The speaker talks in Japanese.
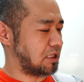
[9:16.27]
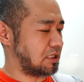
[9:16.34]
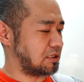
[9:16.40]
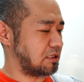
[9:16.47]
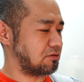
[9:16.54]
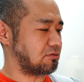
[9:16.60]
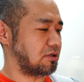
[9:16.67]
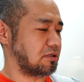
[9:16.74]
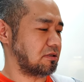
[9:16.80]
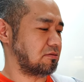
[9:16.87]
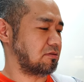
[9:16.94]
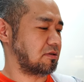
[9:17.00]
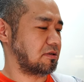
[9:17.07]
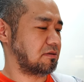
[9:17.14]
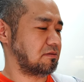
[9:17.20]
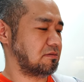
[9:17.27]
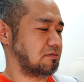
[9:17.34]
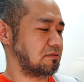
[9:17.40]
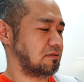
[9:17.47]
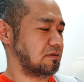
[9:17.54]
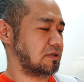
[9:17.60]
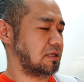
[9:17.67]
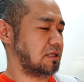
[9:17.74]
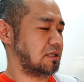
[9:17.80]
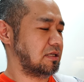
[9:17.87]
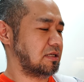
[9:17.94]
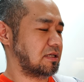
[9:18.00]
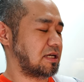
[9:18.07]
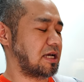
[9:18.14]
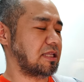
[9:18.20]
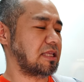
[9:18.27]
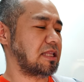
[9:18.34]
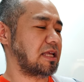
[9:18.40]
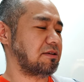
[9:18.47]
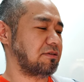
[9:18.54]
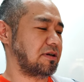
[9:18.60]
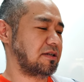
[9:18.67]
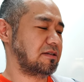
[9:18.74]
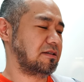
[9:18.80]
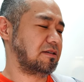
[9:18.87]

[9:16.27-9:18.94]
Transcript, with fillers: 書いてあるかな書いてないわ。